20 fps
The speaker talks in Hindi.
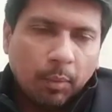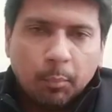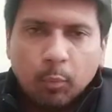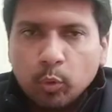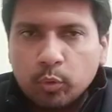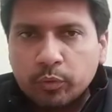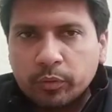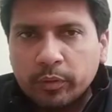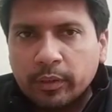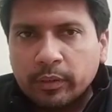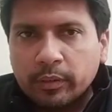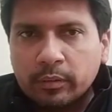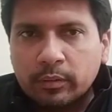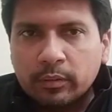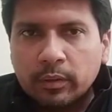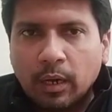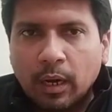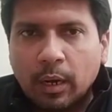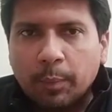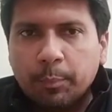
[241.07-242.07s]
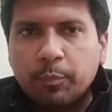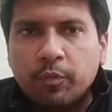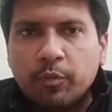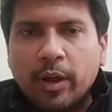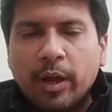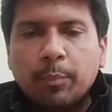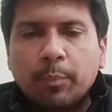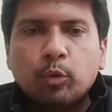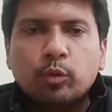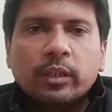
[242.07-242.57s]
मोस्टली आप
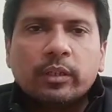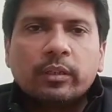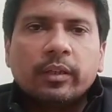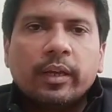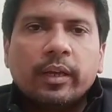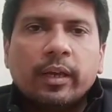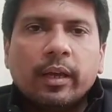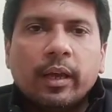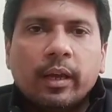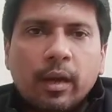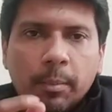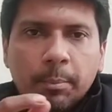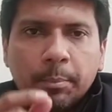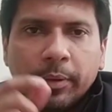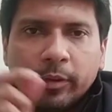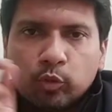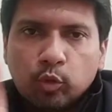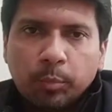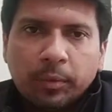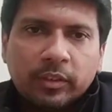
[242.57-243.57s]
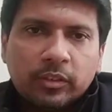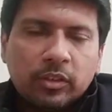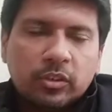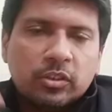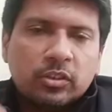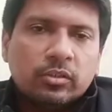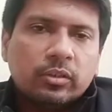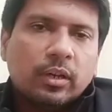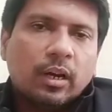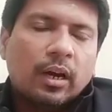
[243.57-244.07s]
ट्रैप हो जाते हैं कि कम पैसों में अच्छी
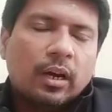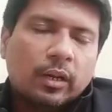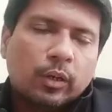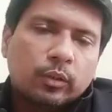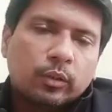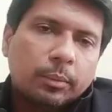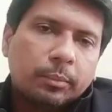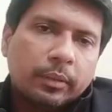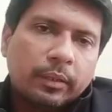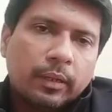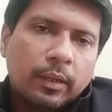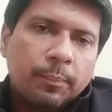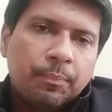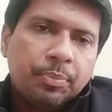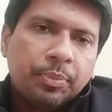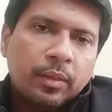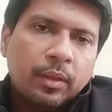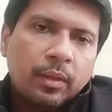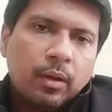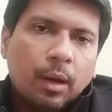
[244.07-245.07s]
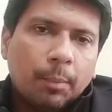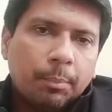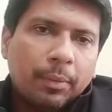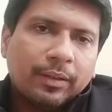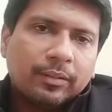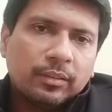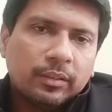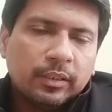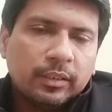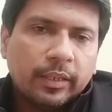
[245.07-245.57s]
चीज़ दिखा रहा होता है बंदा आप
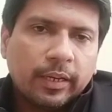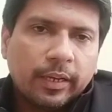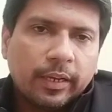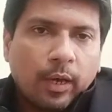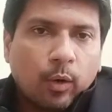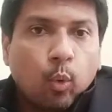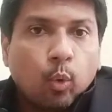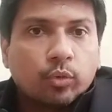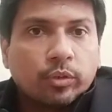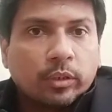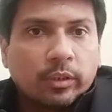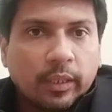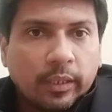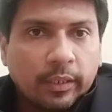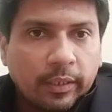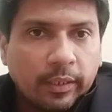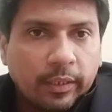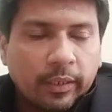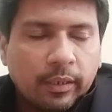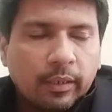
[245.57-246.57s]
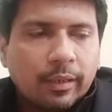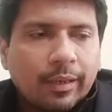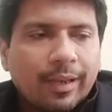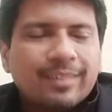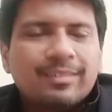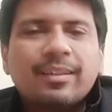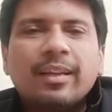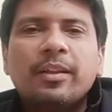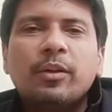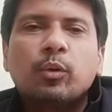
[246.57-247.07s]
पैसे देते हैं कि यार हो सकता है दे दे
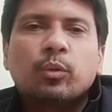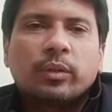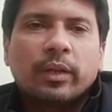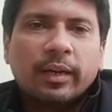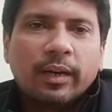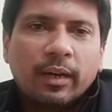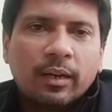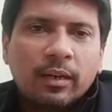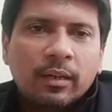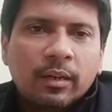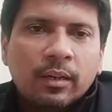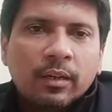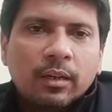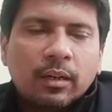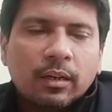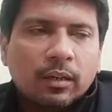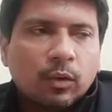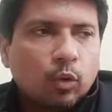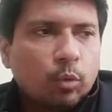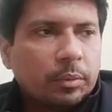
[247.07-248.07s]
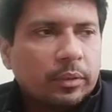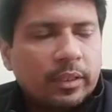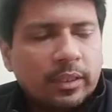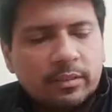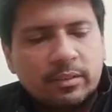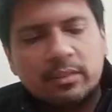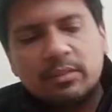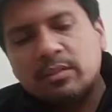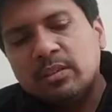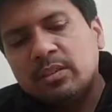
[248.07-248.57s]
ऐसा नहीं होता यार अगर कोई बंदा
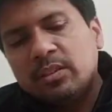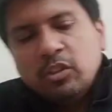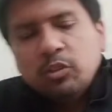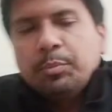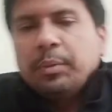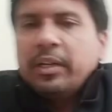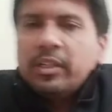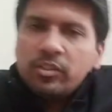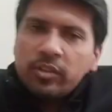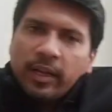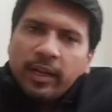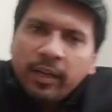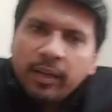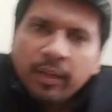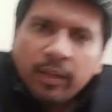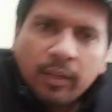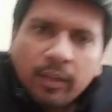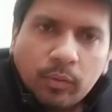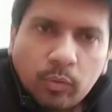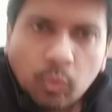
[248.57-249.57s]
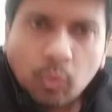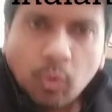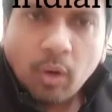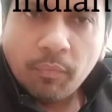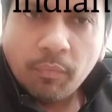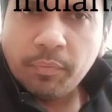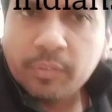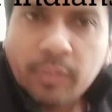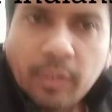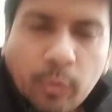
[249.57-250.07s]
सस्ती चीज़ बेच रहा है तो
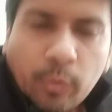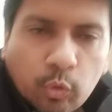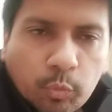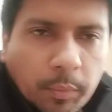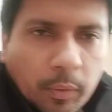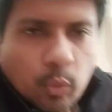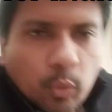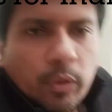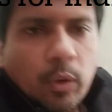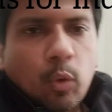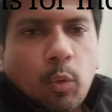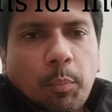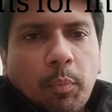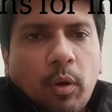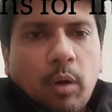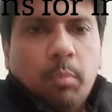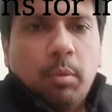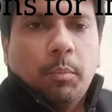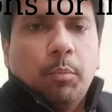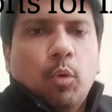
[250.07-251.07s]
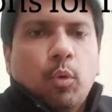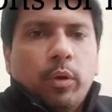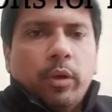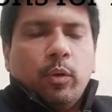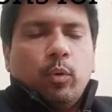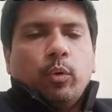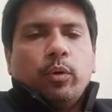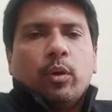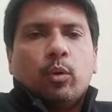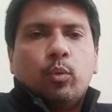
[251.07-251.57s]
ऑब्वियसली उसमें कोई ना कोई प्रॉब्लम होगी
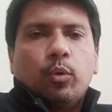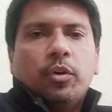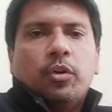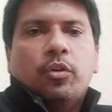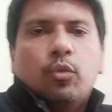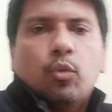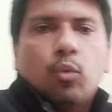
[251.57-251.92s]
कोई ना कोई इशू